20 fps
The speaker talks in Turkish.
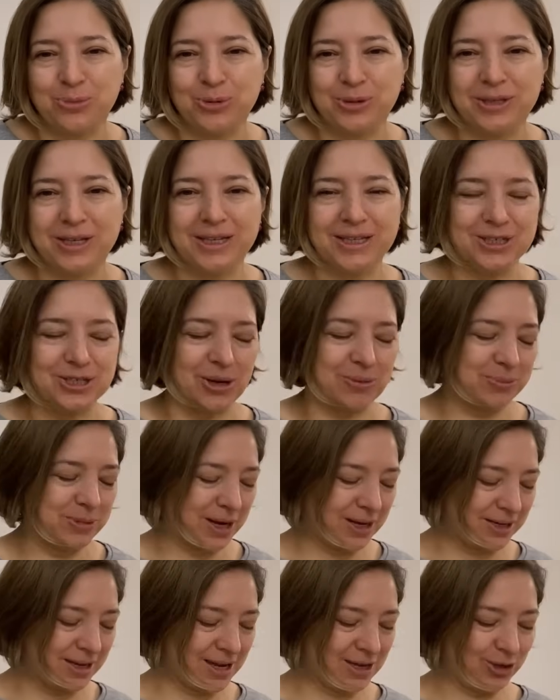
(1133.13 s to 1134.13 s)
bunu deneyeceğim
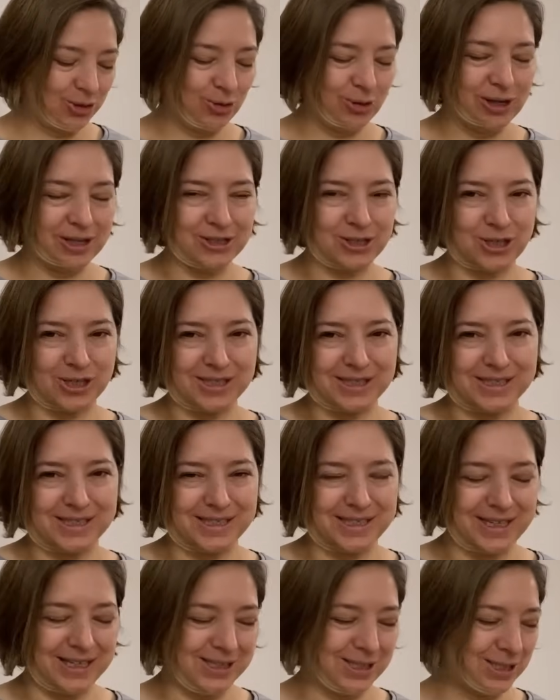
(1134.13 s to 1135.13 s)
derken kilo
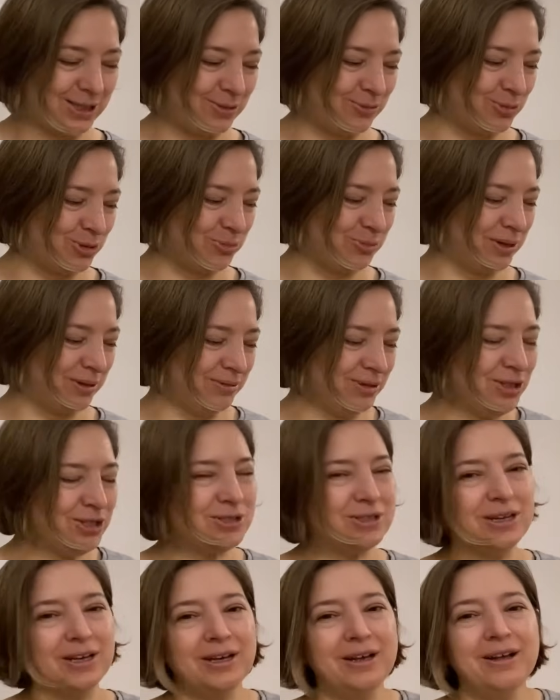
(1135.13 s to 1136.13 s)
alacaksınız Yeliz Hanımcığım demiş.
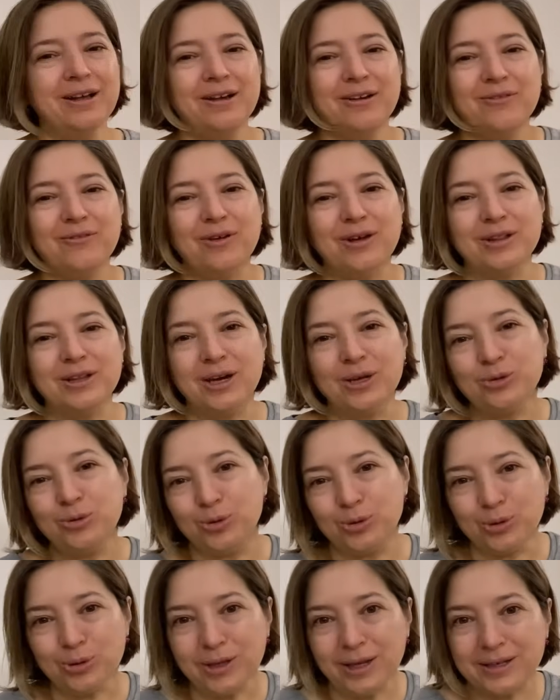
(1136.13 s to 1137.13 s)
Vallahi
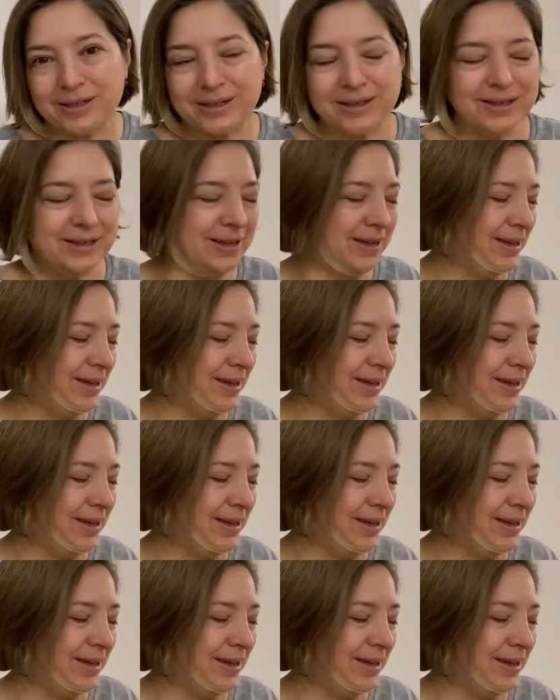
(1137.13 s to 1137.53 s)
doğru dedi.